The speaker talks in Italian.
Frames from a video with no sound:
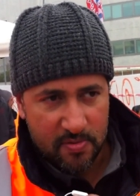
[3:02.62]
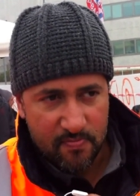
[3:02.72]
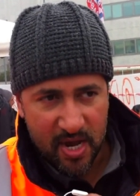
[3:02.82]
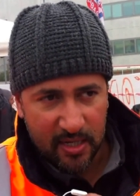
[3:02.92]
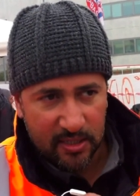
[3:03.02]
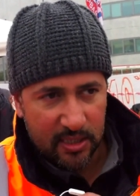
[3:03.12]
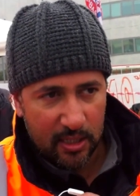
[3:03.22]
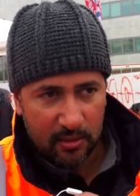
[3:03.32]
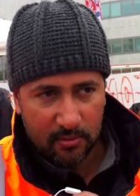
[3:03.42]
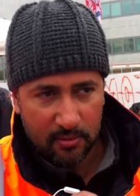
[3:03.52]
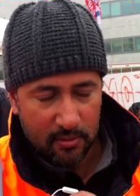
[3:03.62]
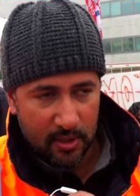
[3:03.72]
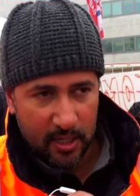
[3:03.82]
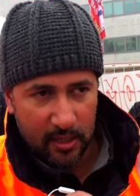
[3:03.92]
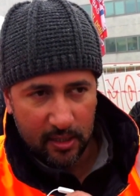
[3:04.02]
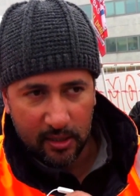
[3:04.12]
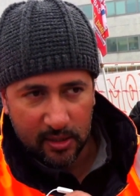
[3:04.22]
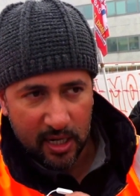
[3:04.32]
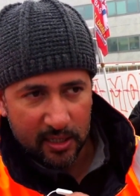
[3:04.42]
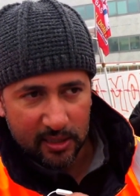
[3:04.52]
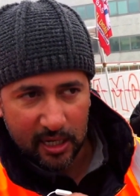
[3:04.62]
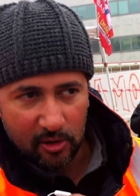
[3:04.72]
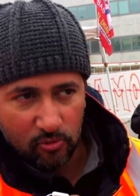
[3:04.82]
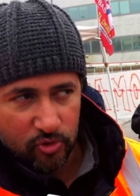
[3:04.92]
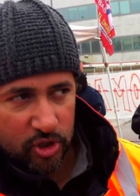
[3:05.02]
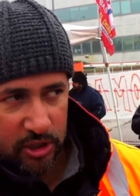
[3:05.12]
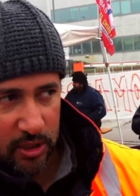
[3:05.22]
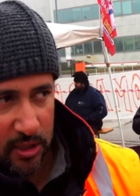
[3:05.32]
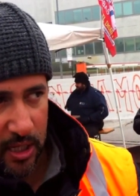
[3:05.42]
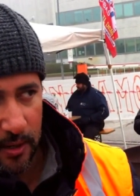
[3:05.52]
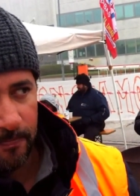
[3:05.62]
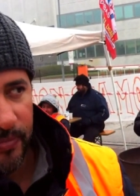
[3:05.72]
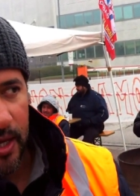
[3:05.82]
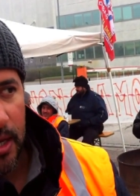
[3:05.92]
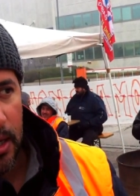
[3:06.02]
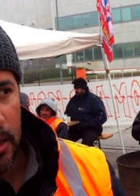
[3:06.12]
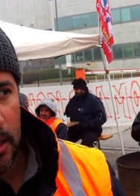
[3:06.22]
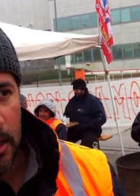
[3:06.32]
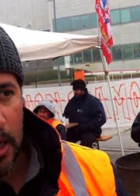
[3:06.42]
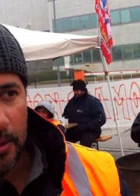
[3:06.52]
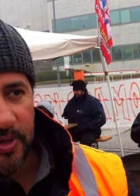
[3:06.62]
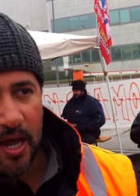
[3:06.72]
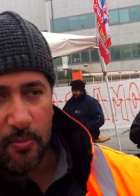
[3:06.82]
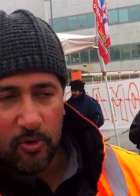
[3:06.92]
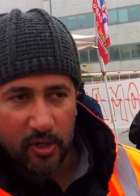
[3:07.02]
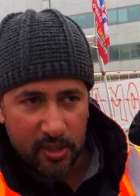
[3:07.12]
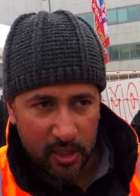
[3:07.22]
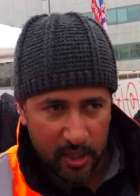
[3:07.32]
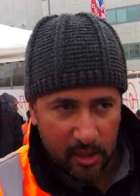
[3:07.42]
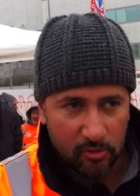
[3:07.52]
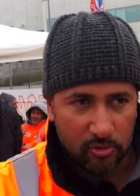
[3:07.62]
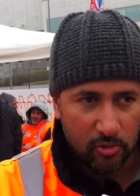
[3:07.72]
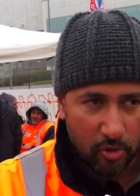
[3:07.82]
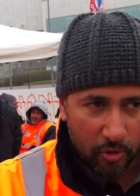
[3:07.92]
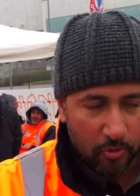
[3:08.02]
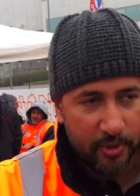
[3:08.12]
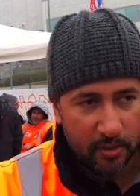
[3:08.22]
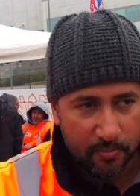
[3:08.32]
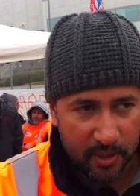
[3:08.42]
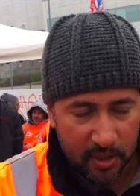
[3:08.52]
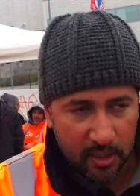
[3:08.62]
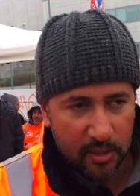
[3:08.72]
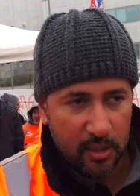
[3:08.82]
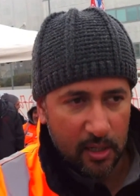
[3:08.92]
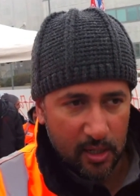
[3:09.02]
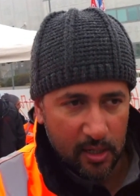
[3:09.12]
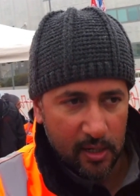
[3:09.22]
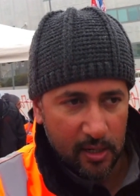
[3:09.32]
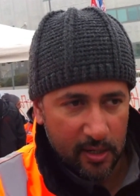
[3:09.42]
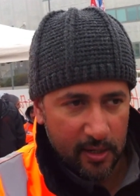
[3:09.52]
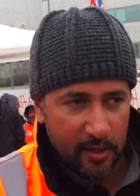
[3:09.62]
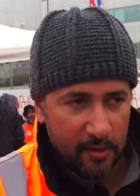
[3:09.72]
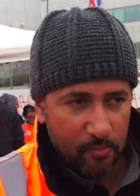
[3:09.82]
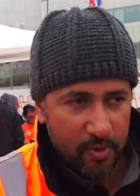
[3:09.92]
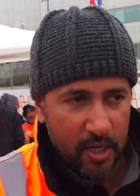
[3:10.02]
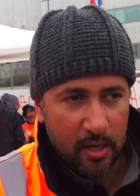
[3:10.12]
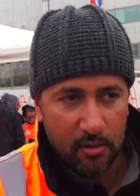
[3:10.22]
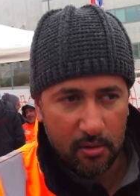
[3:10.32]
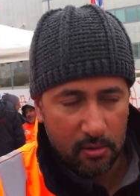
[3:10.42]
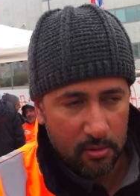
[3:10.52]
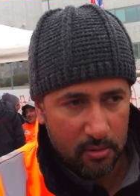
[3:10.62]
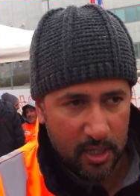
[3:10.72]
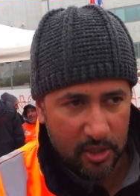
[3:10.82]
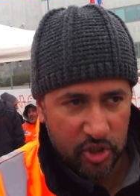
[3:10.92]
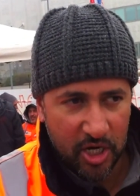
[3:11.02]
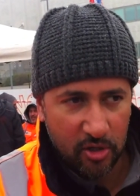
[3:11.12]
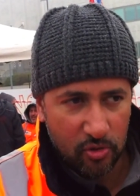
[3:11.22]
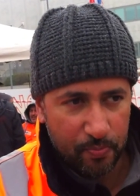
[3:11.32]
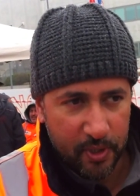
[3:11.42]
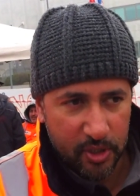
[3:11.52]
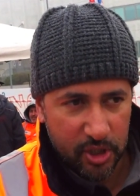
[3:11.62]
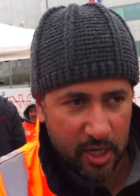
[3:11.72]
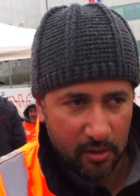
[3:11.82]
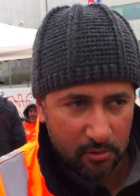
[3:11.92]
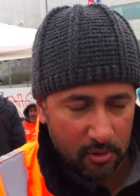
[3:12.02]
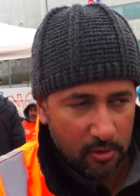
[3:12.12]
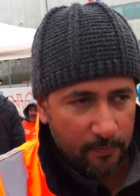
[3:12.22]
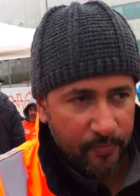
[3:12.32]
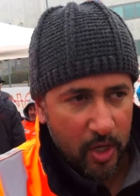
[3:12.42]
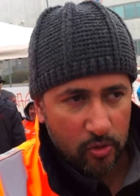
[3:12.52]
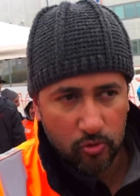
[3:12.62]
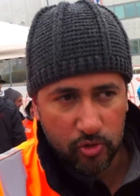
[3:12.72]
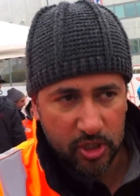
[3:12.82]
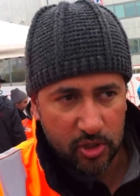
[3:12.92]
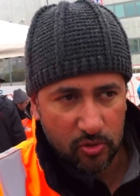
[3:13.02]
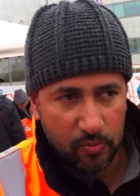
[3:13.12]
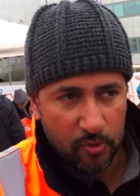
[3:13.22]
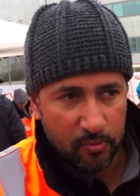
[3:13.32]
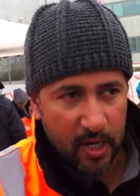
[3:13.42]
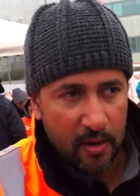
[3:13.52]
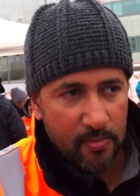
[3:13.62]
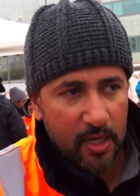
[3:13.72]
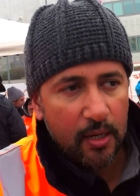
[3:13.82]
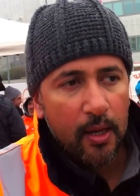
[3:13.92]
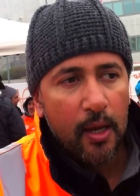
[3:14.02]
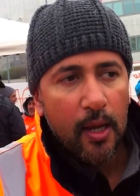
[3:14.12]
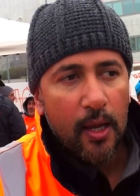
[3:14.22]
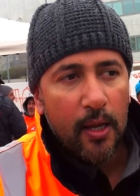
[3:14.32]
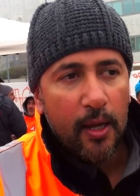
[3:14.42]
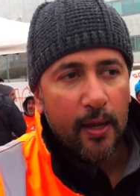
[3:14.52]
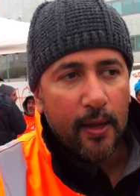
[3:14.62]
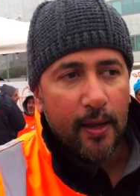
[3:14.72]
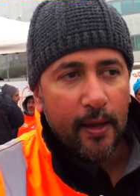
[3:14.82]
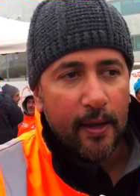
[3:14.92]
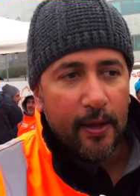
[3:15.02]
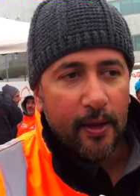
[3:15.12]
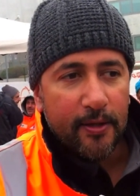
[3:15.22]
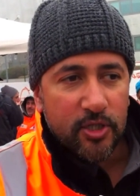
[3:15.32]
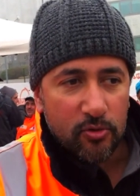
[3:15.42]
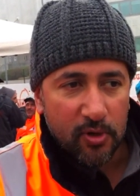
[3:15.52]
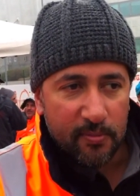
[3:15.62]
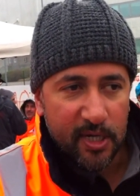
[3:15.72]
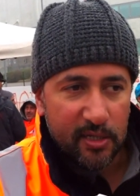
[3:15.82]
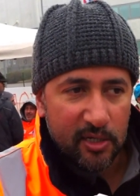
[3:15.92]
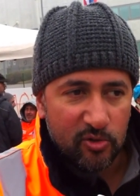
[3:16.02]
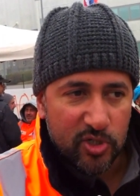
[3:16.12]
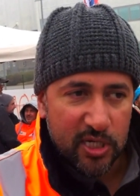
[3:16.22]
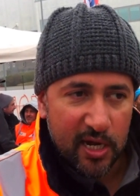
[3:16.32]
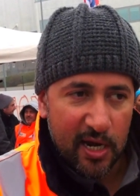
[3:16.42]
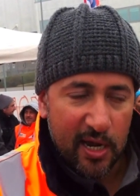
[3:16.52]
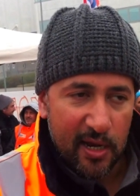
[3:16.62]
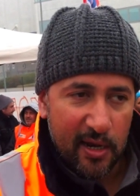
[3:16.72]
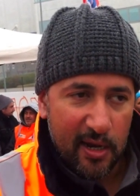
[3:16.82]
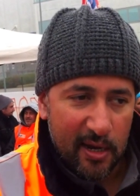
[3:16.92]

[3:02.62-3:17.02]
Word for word: eh, i mezzi eh, in entrata e in uscita, eh, abbiamo aderito noi come dipendente Brio eh, al 100%, non ci sono problemi. Eh, sicuramente non sarà